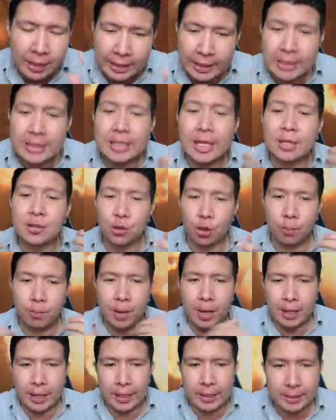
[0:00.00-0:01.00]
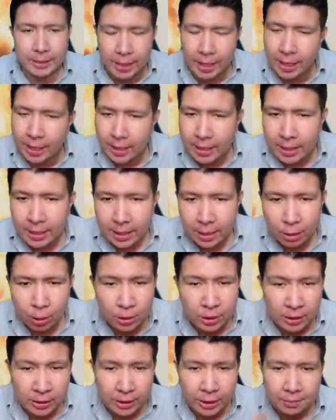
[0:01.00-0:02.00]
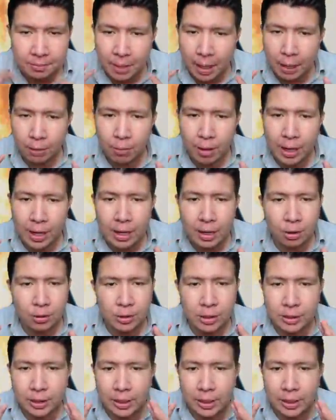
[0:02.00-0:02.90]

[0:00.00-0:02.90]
Kita coba, guys ya. Gak usah tekan bawah, gak usah tekan